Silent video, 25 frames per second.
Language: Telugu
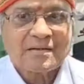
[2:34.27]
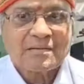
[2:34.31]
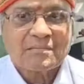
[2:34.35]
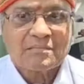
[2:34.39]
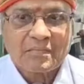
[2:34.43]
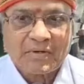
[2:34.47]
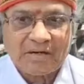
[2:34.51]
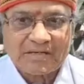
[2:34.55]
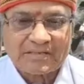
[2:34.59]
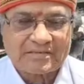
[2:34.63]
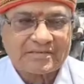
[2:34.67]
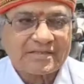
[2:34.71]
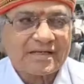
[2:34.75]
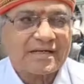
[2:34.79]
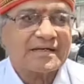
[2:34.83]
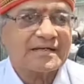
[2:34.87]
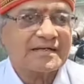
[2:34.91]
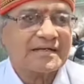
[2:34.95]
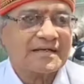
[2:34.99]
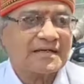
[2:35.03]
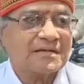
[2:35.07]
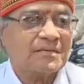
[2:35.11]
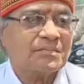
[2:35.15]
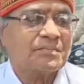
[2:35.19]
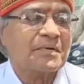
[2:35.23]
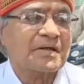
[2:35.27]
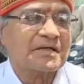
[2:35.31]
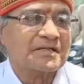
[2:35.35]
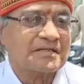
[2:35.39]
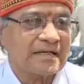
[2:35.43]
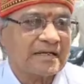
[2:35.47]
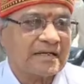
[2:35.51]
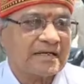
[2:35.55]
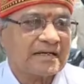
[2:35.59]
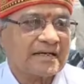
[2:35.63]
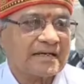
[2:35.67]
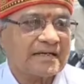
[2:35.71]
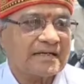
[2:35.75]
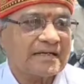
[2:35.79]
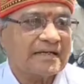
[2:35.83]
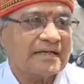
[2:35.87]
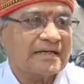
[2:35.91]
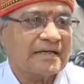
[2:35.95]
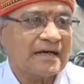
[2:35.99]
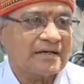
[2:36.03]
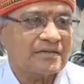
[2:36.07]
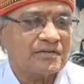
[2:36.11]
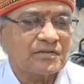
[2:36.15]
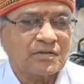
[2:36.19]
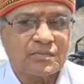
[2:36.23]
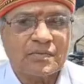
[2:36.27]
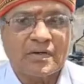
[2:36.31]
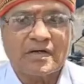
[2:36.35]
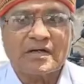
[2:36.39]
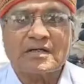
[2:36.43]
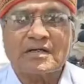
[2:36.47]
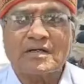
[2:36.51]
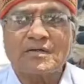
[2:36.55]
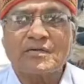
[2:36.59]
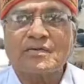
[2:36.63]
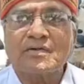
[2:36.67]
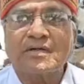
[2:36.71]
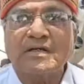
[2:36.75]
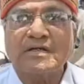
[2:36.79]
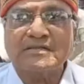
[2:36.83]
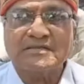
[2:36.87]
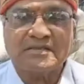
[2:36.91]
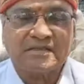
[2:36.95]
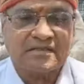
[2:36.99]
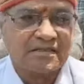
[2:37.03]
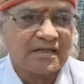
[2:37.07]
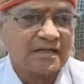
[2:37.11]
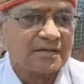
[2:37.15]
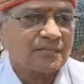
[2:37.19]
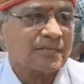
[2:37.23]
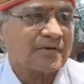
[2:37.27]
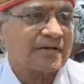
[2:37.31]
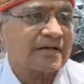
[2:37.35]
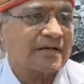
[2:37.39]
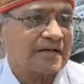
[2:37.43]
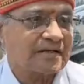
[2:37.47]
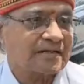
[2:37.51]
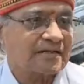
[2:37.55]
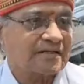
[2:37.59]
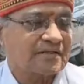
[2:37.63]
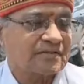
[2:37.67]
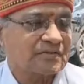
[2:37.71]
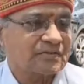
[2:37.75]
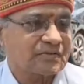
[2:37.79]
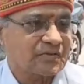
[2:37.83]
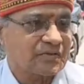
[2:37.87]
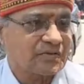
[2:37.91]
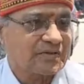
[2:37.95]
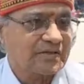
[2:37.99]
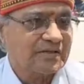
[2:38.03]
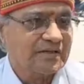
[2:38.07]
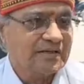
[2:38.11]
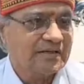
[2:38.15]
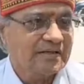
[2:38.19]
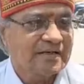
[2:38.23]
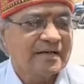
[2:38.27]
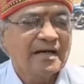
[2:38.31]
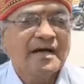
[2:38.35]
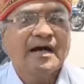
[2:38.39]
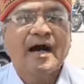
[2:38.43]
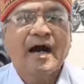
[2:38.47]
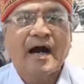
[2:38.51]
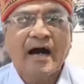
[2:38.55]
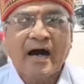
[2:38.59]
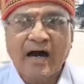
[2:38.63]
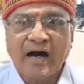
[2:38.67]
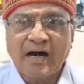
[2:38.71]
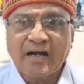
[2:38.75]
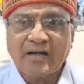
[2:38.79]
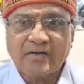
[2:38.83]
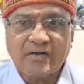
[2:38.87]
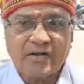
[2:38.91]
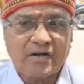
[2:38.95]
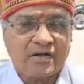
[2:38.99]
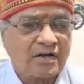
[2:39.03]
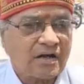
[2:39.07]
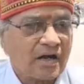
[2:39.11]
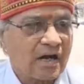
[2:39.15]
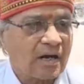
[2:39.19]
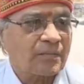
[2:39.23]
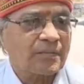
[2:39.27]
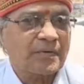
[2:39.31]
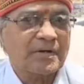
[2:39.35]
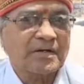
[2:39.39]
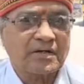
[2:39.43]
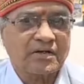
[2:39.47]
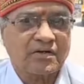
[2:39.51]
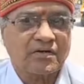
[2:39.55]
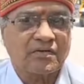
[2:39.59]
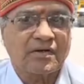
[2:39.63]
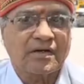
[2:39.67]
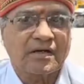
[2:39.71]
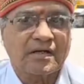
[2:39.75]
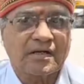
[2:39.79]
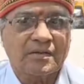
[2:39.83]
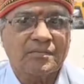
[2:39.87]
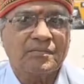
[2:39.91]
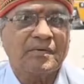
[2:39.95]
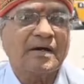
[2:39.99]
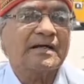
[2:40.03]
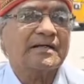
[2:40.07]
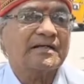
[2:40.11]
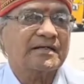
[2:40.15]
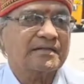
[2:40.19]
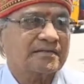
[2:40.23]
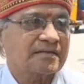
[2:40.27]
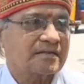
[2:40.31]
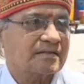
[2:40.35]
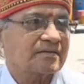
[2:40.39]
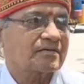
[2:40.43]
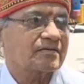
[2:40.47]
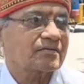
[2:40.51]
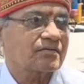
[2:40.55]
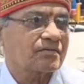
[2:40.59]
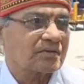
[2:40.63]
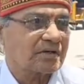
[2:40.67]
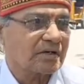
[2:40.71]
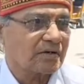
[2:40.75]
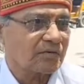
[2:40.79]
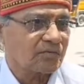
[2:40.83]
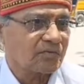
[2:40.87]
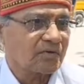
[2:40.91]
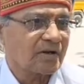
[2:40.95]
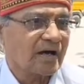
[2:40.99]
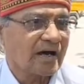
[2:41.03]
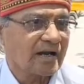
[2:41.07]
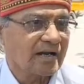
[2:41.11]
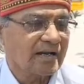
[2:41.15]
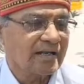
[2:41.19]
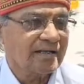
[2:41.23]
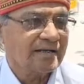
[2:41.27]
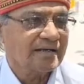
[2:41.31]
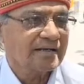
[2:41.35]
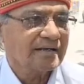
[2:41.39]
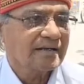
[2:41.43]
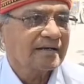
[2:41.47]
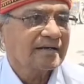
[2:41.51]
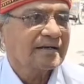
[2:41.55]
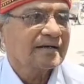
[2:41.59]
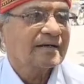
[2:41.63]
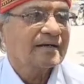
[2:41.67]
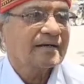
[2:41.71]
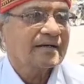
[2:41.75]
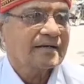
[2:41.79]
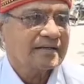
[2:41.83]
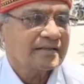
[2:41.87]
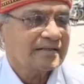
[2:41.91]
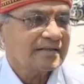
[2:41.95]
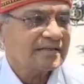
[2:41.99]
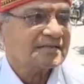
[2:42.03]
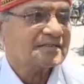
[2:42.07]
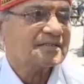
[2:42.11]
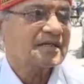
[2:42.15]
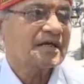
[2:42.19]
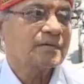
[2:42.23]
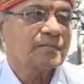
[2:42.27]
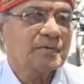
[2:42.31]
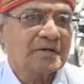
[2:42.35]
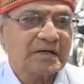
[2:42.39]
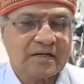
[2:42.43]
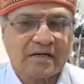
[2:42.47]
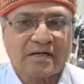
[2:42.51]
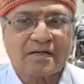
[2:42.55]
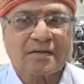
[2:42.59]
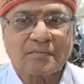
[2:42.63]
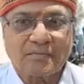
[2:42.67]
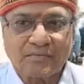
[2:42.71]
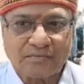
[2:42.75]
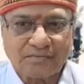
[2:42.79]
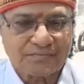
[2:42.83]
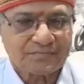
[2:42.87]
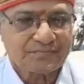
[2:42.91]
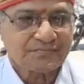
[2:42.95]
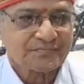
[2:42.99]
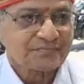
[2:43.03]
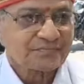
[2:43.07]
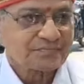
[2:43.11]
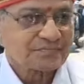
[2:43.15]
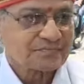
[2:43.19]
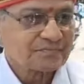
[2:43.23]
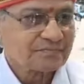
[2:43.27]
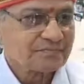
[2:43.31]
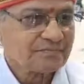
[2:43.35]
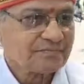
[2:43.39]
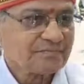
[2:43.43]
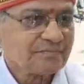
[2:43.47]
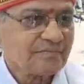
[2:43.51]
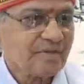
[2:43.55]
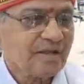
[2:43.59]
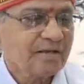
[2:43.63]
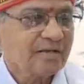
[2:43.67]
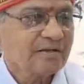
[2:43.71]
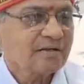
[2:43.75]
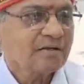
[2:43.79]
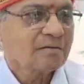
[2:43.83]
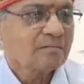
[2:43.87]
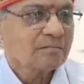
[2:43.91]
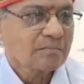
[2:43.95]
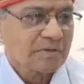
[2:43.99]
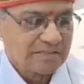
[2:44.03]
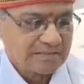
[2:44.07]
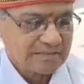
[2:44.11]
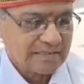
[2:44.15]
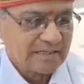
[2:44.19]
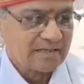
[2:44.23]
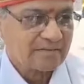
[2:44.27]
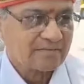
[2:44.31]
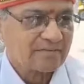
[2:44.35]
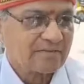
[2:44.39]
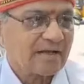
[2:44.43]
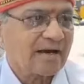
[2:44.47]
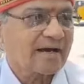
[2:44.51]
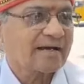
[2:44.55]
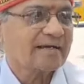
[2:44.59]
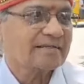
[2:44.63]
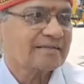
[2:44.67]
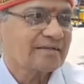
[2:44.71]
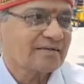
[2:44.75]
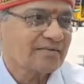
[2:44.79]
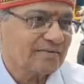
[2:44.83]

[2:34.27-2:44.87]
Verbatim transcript: ప్రస్తుతానికి ప్రజలకి అందుబాటులో ఉండే శీతల పానీయాలు తీసుకొని ఆరోగ్యం కాపాడుకోవాలి బయట తిరగకుండా ఉండాలి ఇది క్షేమకరం ప్రజలకు నా హితం